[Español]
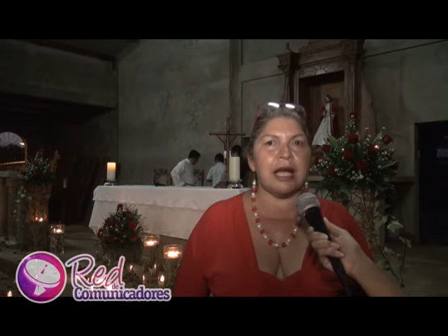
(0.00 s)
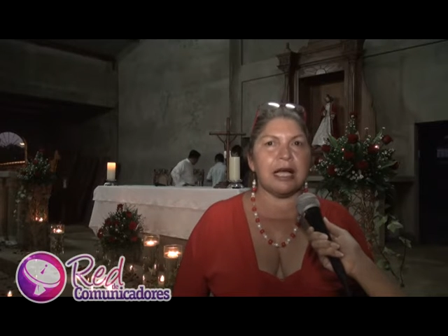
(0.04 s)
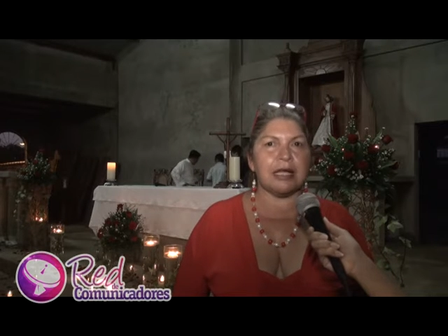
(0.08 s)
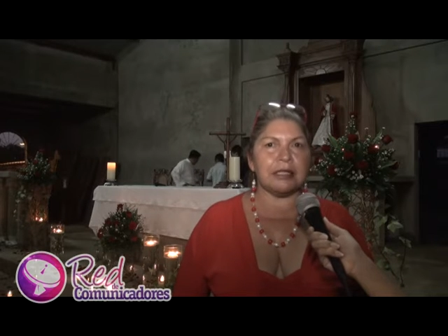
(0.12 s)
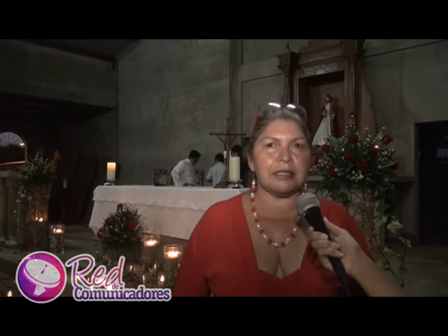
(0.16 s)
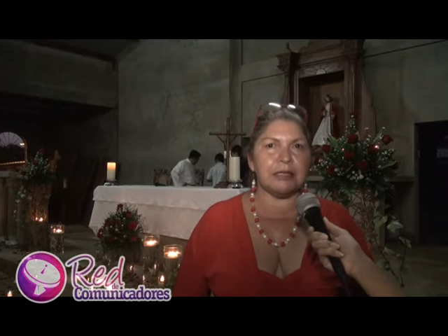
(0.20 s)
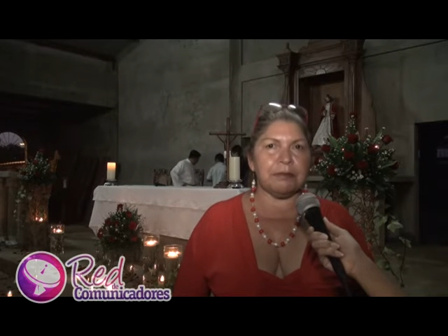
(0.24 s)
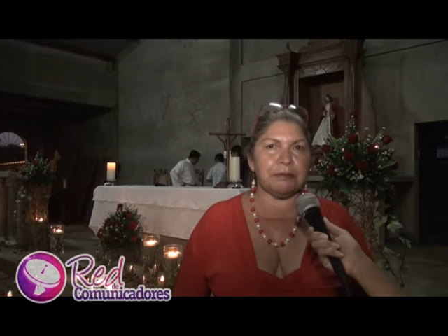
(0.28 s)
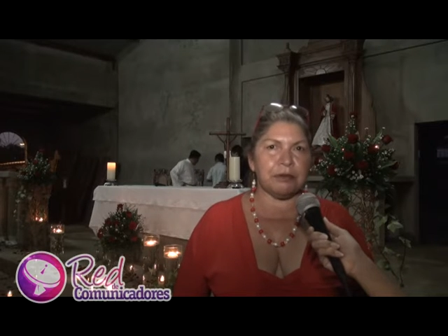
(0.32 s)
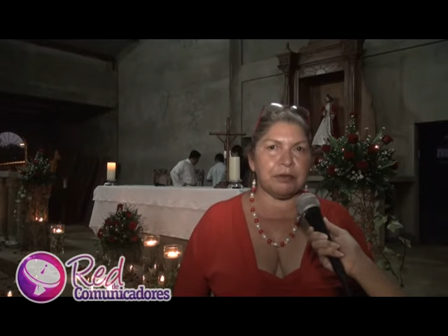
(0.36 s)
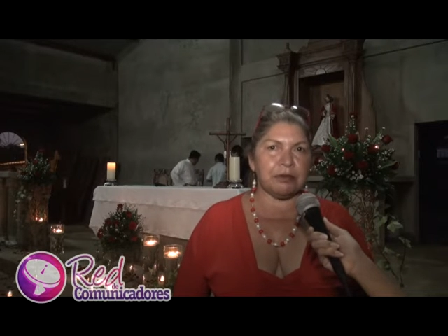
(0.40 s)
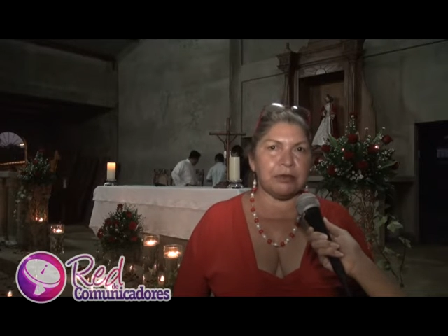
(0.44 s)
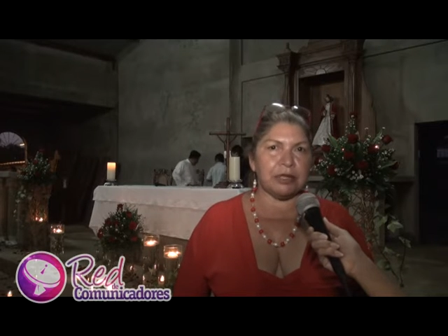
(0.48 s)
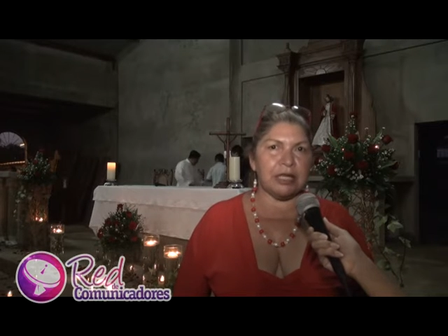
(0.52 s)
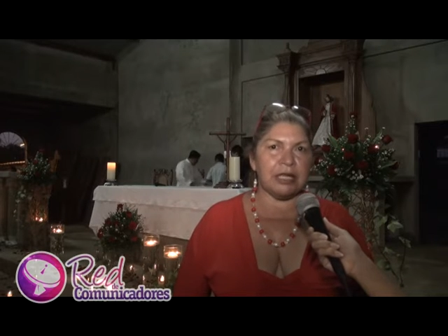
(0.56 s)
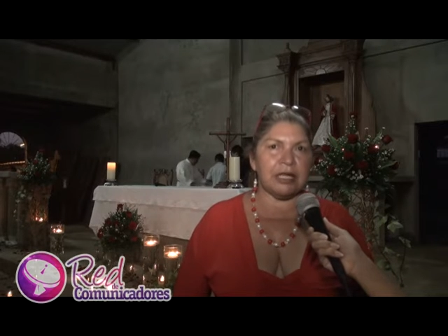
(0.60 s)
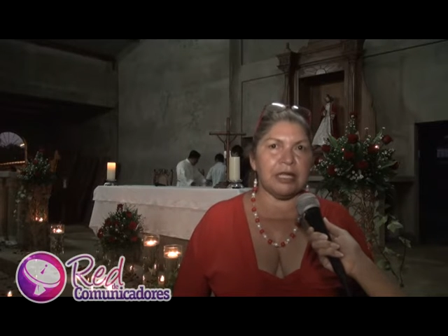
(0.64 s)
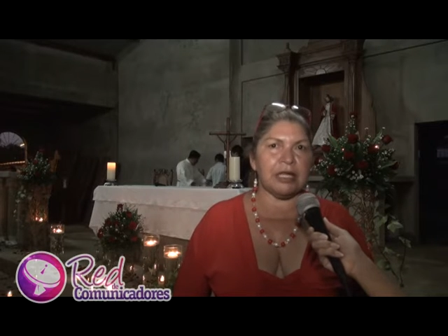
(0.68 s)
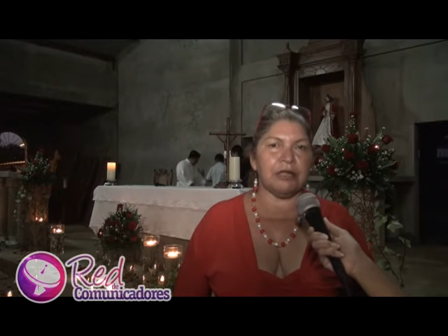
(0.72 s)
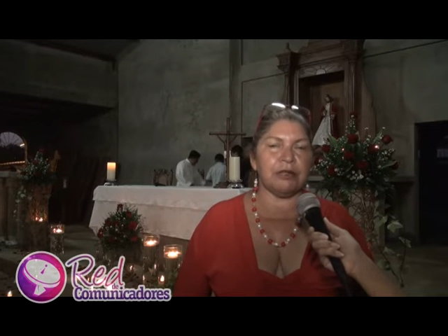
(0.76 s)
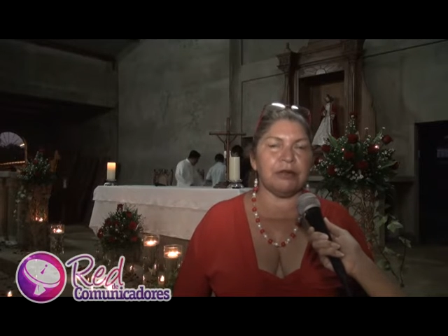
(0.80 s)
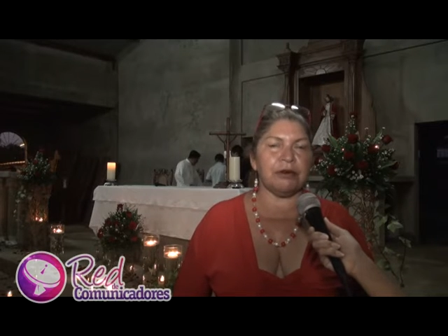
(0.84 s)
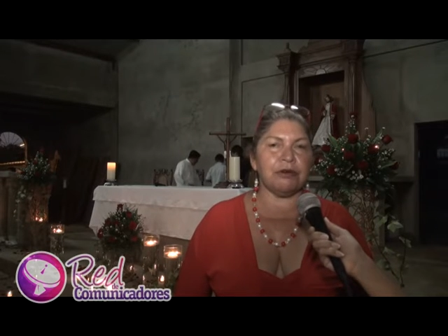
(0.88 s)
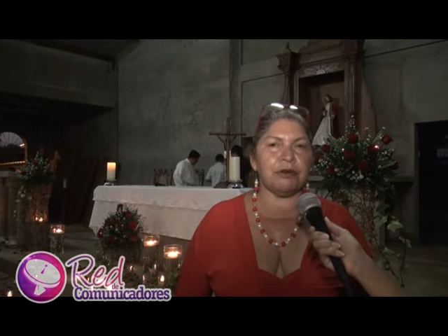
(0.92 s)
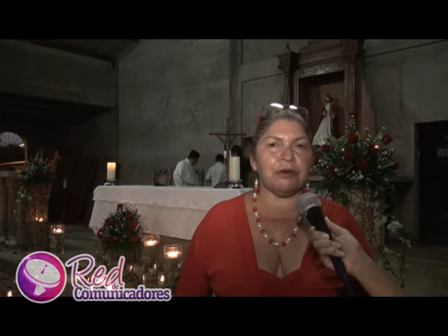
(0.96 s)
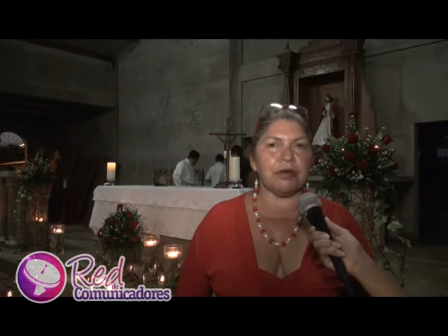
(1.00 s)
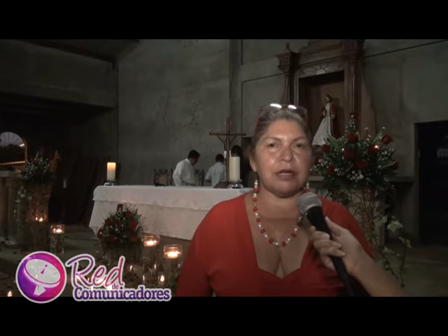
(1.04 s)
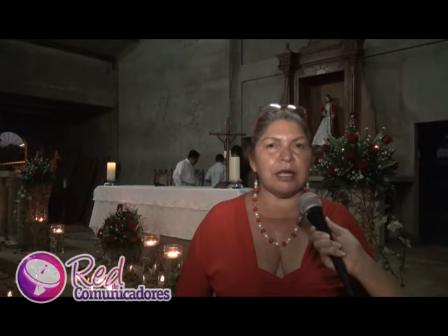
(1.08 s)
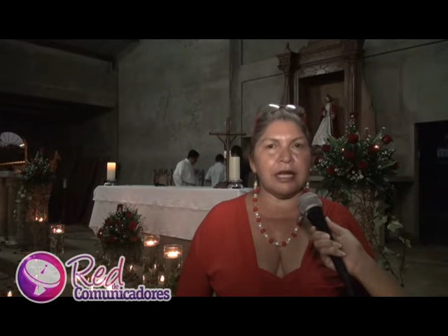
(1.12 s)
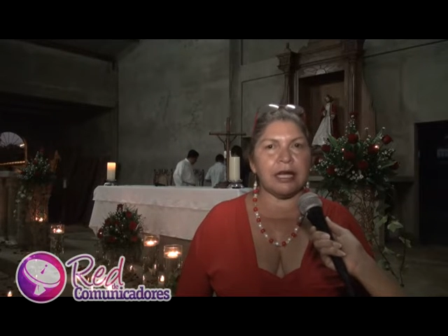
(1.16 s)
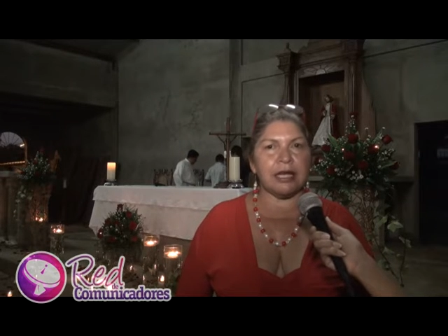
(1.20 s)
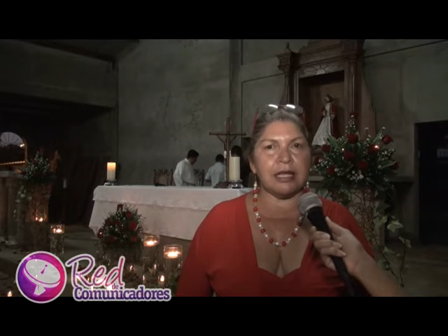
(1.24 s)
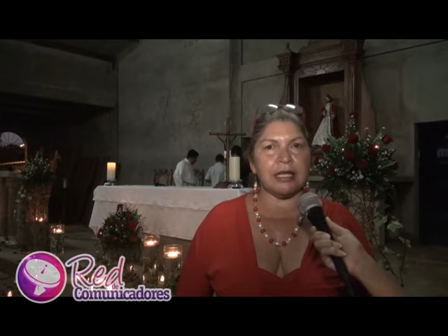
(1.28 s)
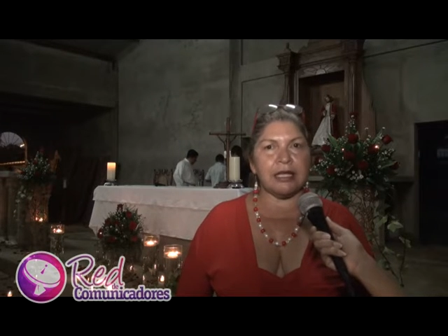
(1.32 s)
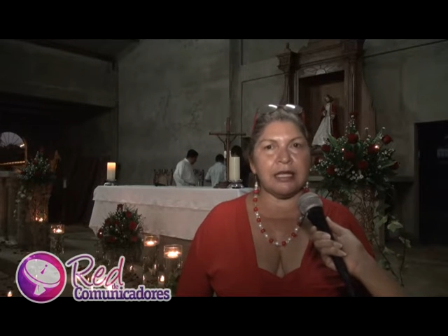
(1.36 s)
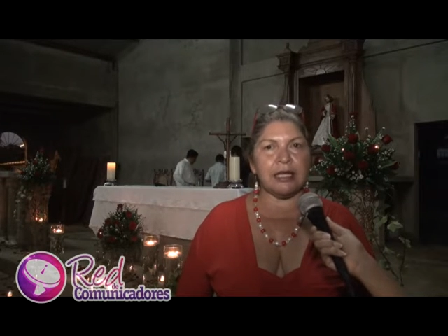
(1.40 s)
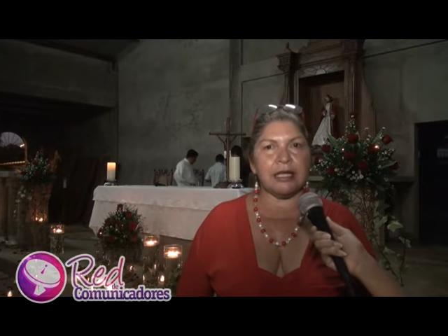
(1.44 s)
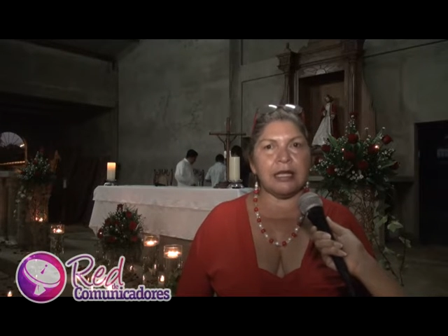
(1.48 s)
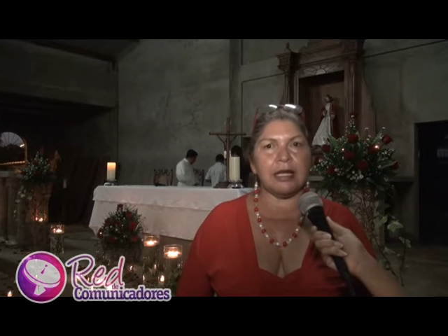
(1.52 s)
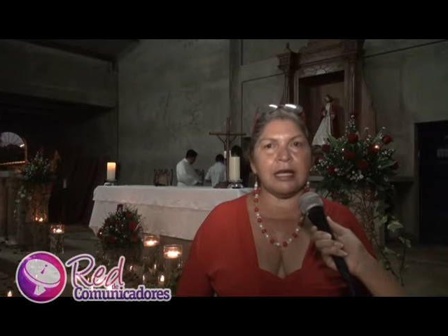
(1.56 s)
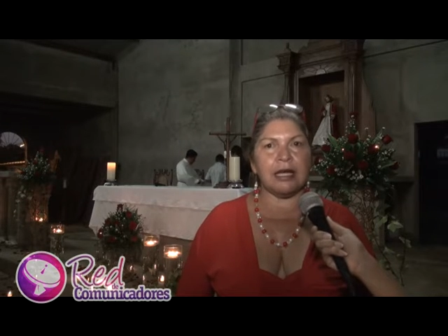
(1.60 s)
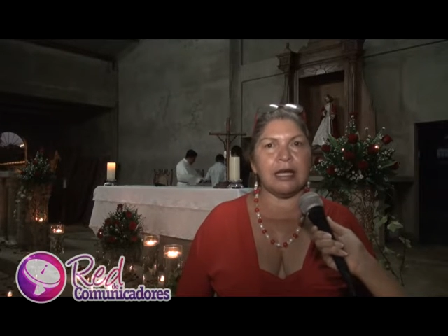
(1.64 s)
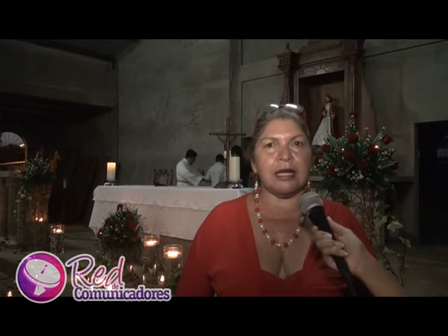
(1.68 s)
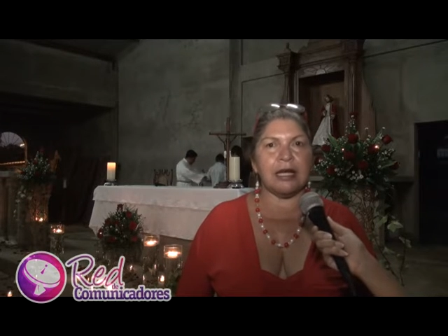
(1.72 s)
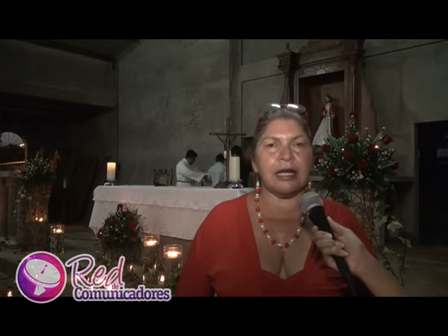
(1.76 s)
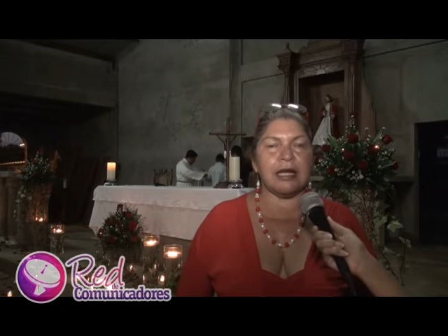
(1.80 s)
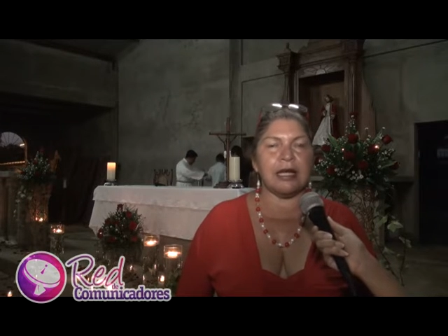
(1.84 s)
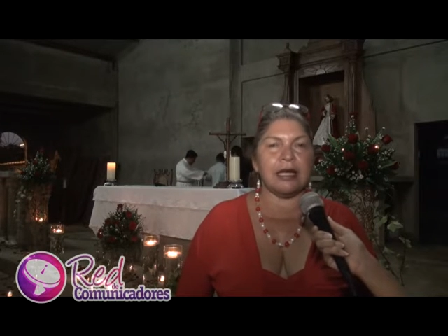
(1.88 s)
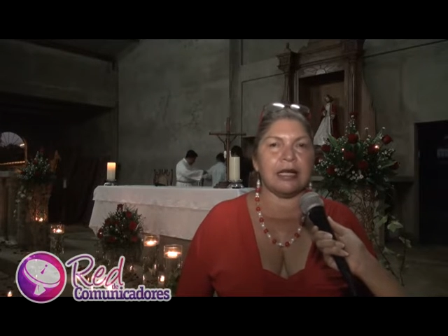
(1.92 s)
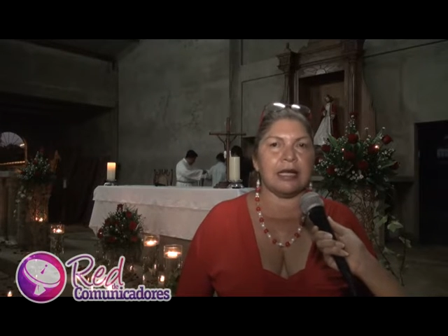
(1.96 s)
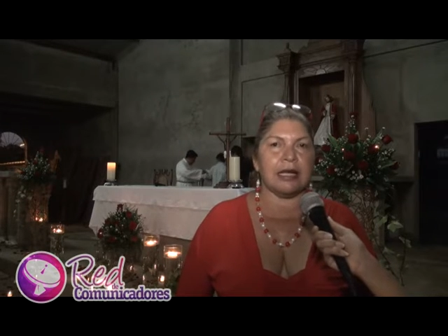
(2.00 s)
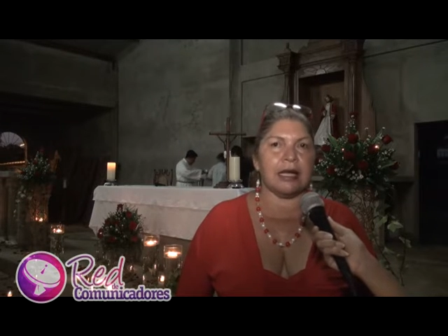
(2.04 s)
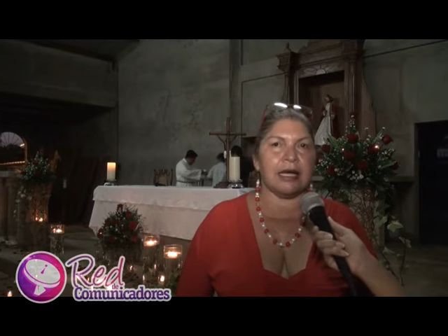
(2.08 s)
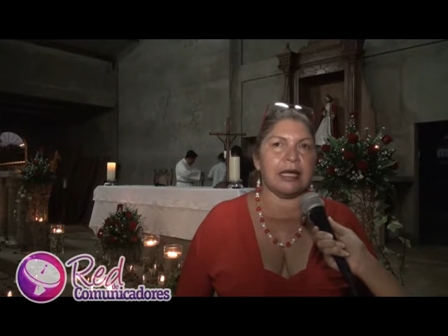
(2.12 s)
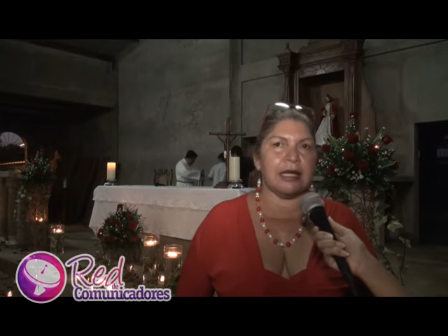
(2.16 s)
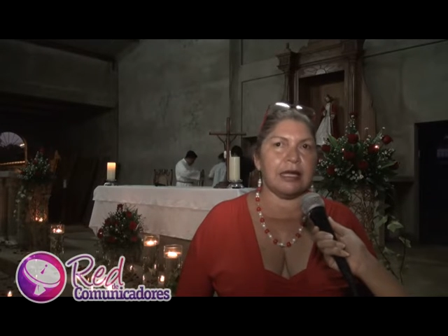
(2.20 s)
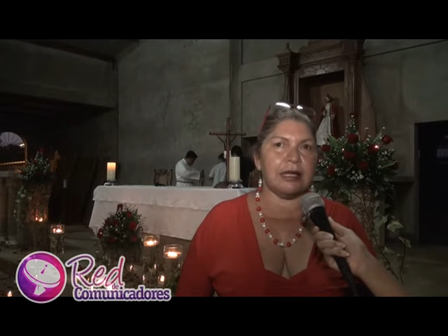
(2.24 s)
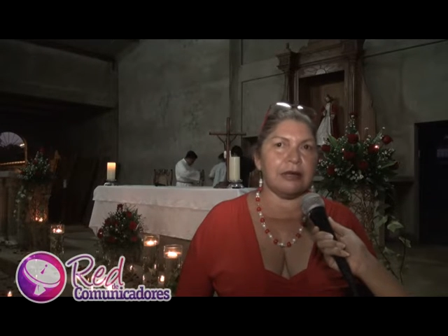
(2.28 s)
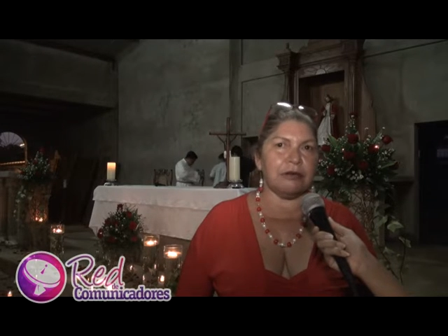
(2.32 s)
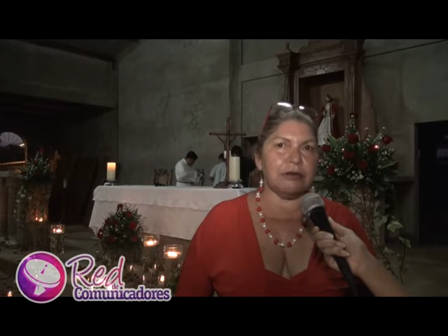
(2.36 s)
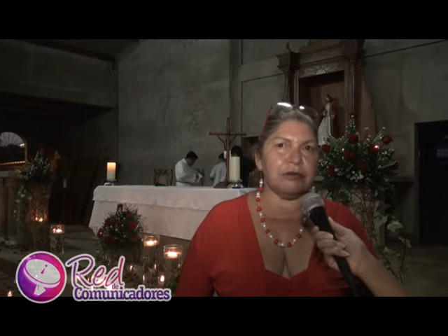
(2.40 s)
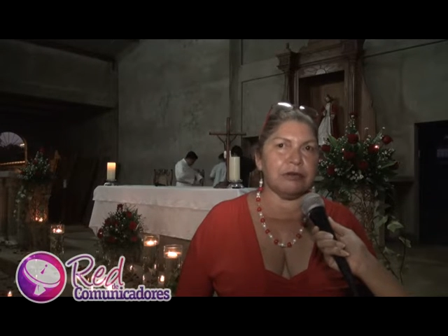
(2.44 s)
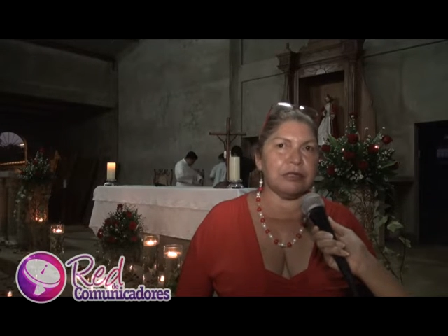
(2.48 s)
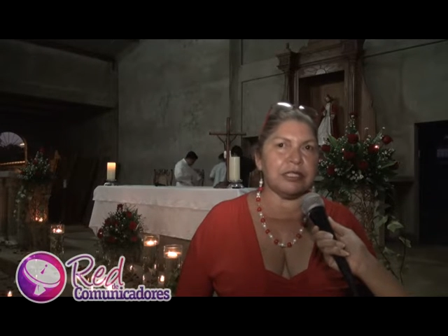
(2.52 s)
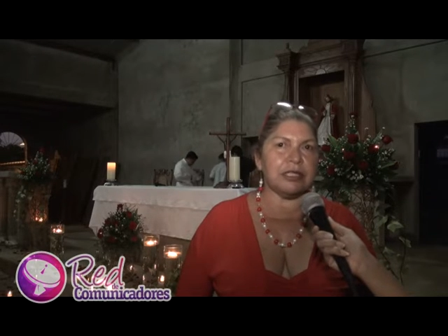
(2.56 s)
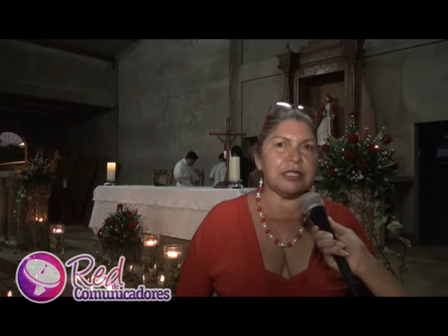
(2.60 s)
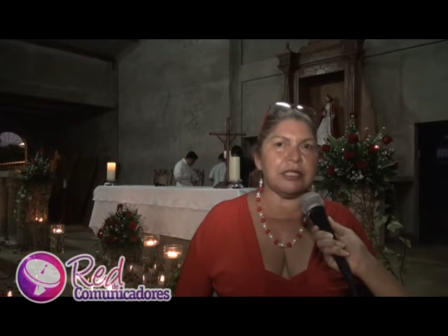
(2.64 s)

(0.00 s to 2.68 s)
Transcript: así protegiéndonos cada día, cada noche